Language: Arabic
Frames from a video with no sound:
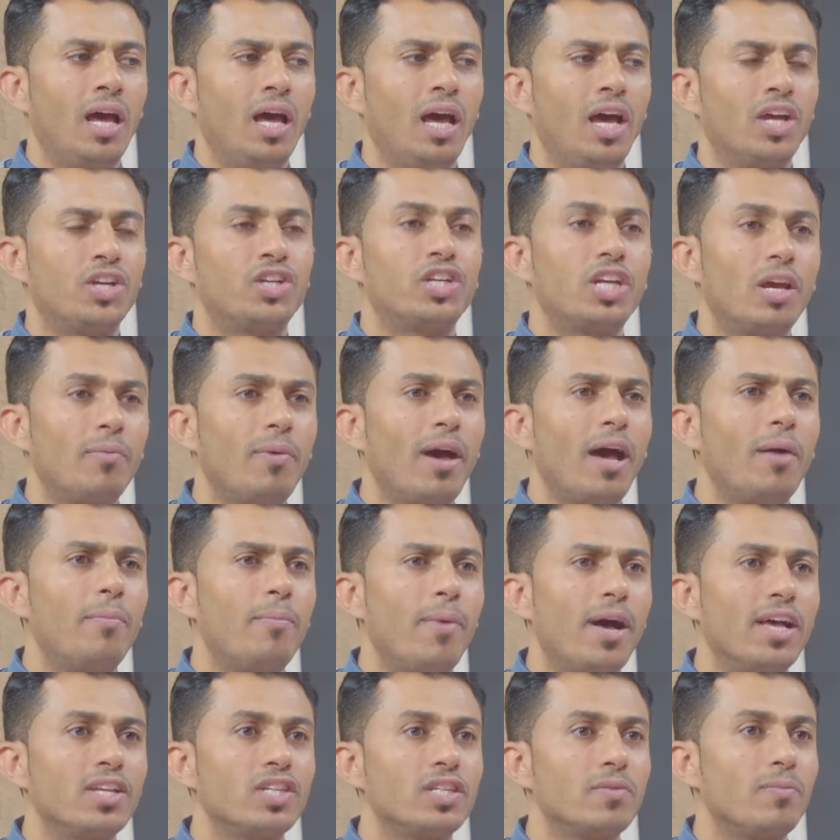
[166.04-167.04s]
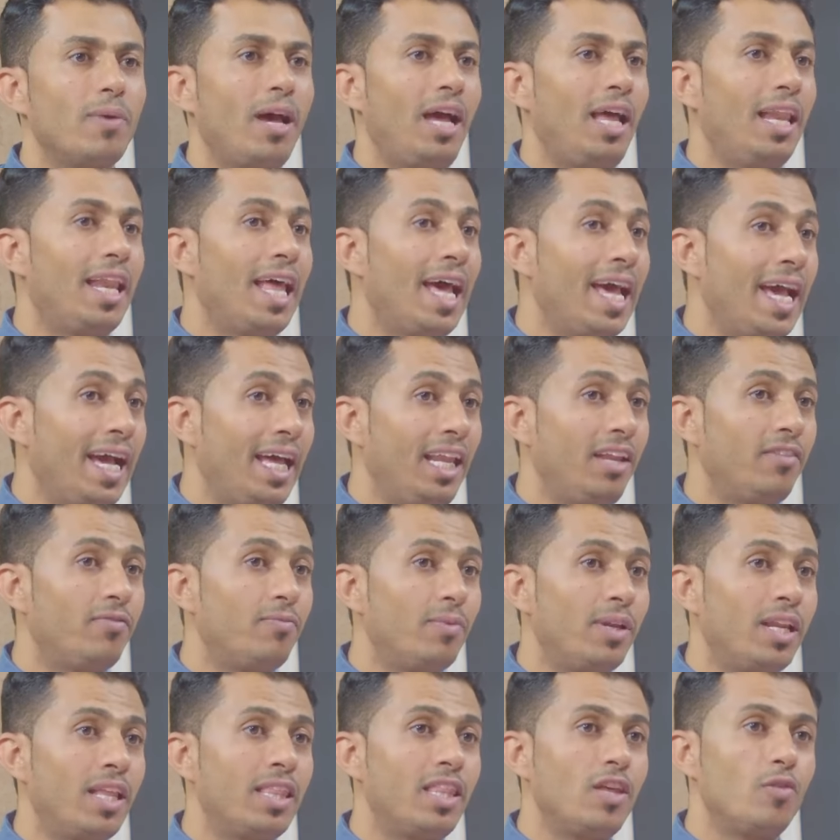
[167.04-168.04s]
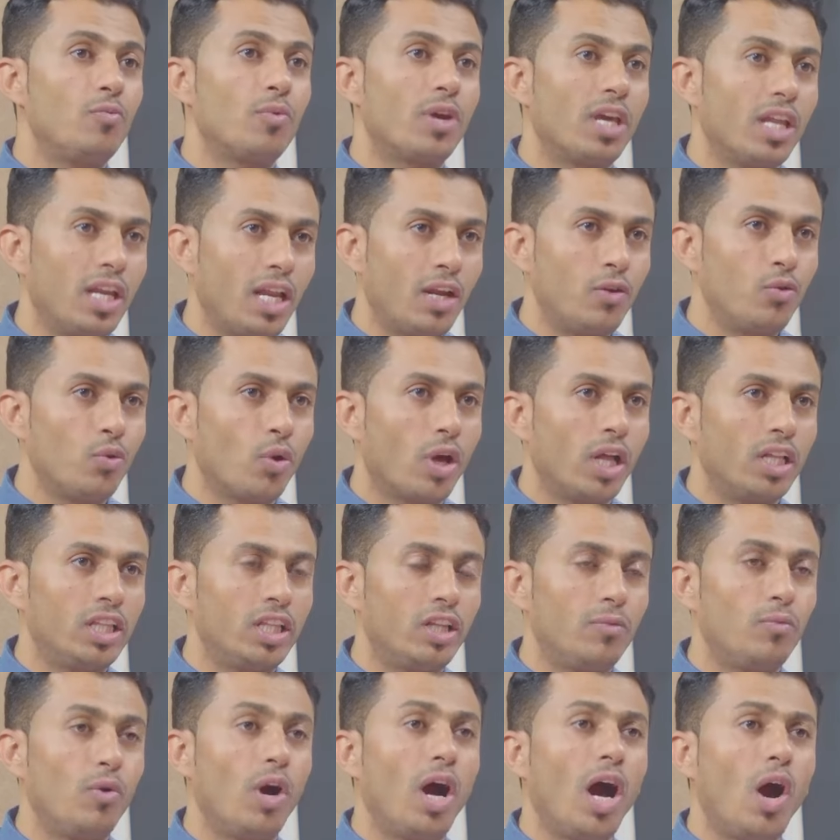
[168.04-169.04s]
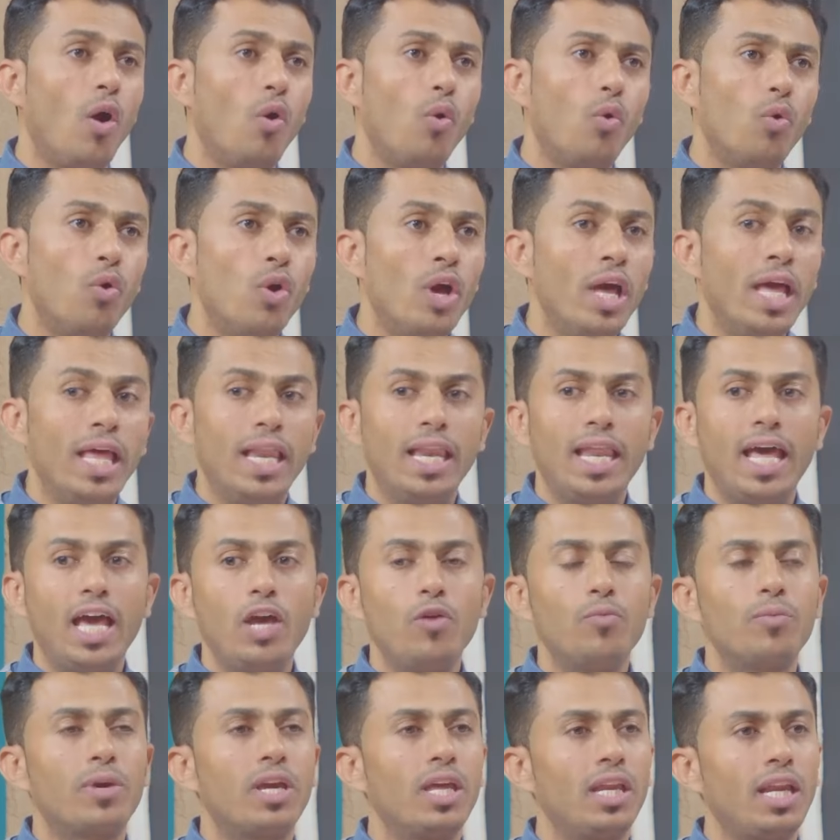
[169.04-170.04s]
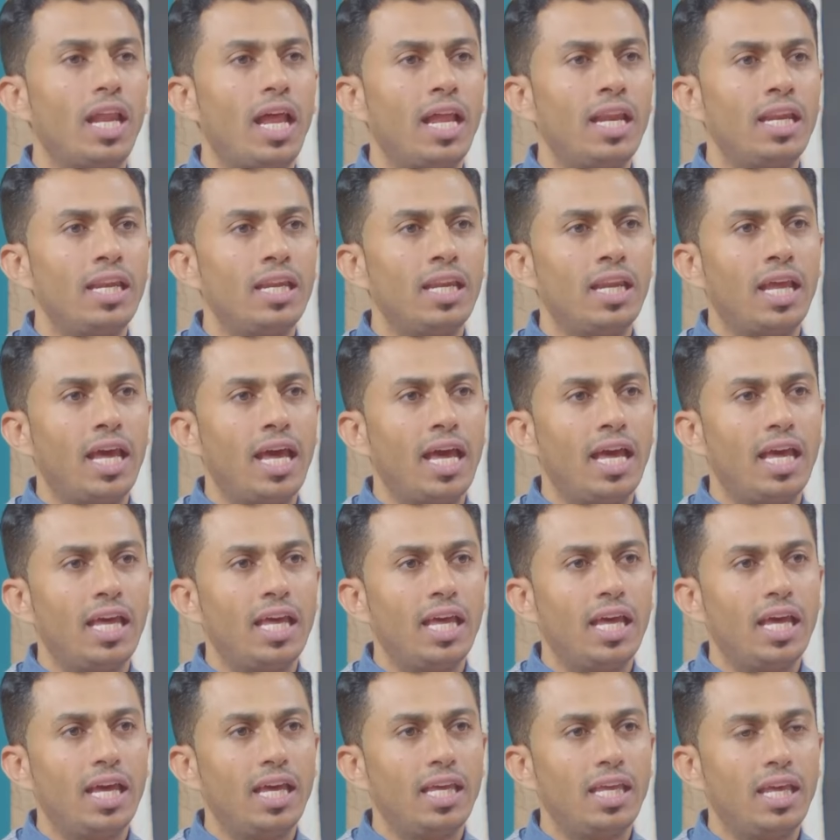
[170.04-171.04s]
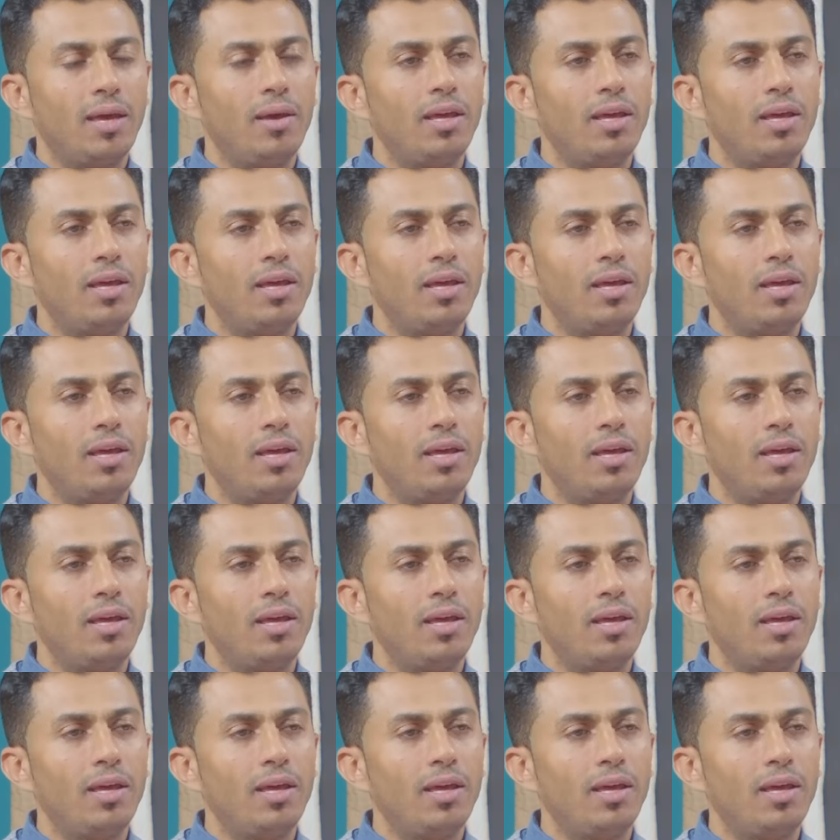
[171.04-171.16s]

الشباب اصبح لا يعرف ما الذي يمكن ان يقدمه او لا يمكن ان آه،